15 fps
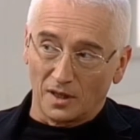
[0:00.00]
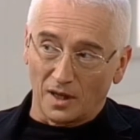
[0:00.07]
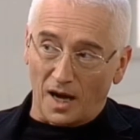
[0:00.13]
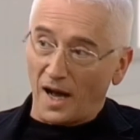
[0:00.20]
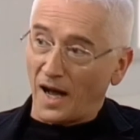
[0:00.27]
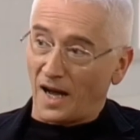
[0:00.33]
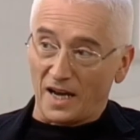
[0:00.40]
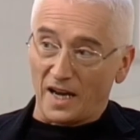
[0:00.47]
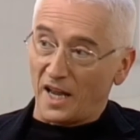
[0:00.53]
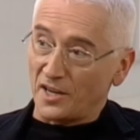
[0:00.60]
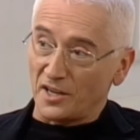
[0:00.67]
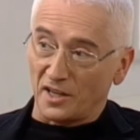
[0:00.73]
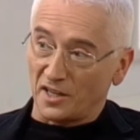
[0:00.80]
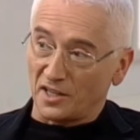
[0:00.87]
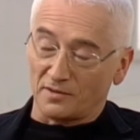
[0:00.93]
А
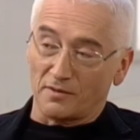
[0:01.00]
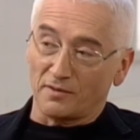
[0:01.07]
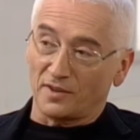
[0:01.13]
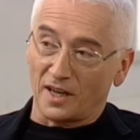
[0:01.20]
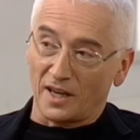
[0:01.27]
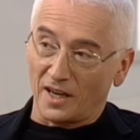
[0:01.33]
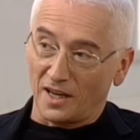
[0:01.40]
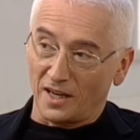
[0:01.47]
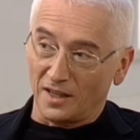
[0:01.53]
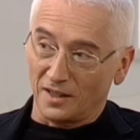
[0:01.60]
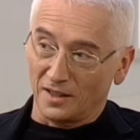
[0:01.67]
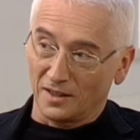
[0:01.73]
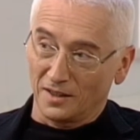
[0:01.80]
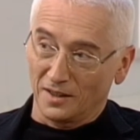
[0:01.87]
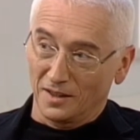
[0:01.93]
оленя, если вы в
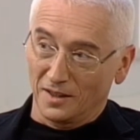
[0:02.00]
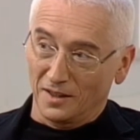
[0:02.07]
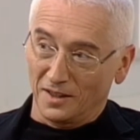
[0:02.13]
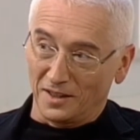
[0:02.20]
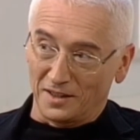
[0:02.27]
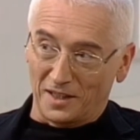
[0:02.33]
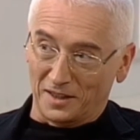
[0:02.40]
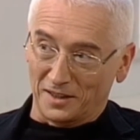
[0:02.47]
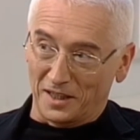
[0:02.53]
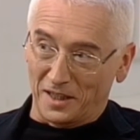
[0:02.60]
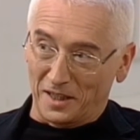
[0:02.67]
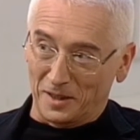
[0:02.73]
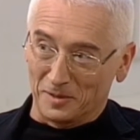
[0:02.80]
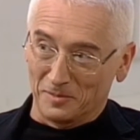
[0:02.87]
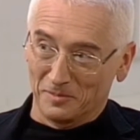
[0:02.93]
Карелии? И так далее.